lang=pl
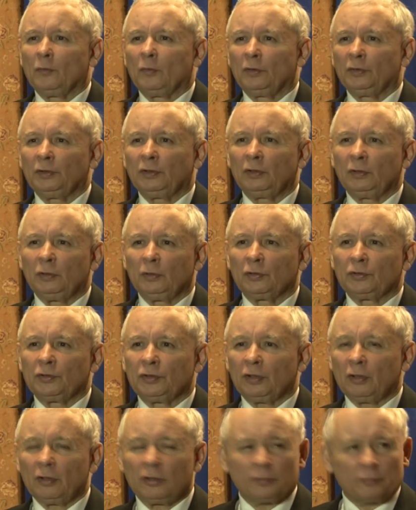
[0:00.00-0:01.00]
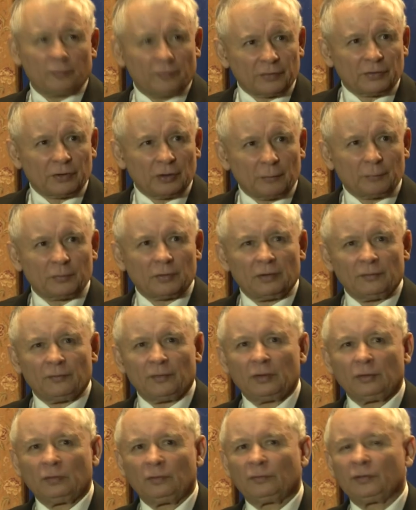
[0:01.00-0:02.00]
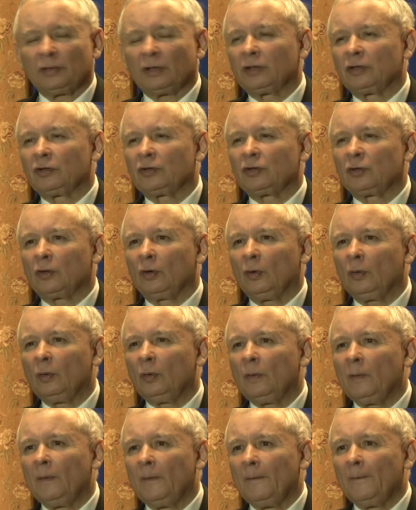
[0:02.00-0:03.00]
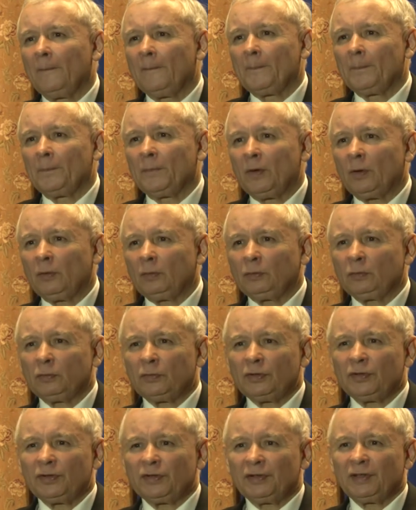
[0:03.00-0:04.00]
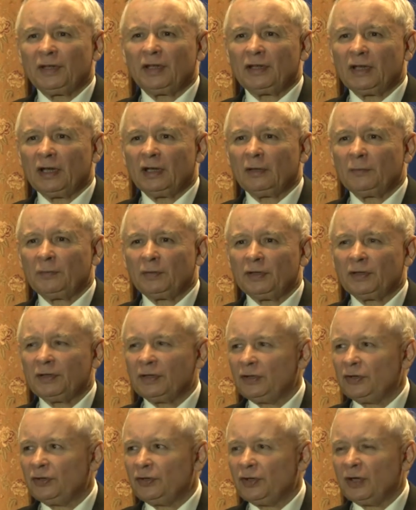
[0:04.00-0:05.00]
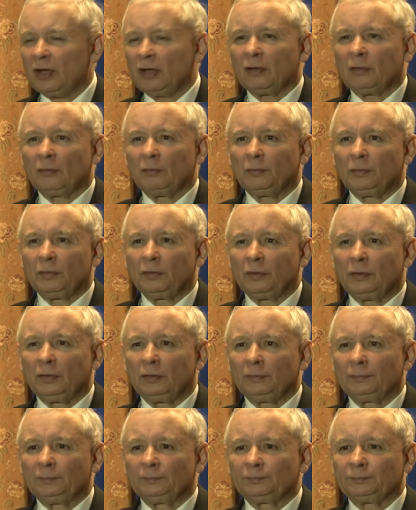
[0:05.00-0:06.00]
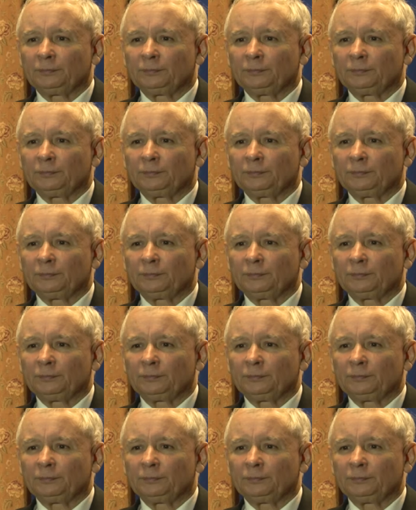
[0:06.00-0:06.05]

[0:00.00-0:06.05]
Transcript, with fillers: młodych ludzi, choćby właśnie absolwentów takich szkół, no, którzy zderzają się ze ścianą, bo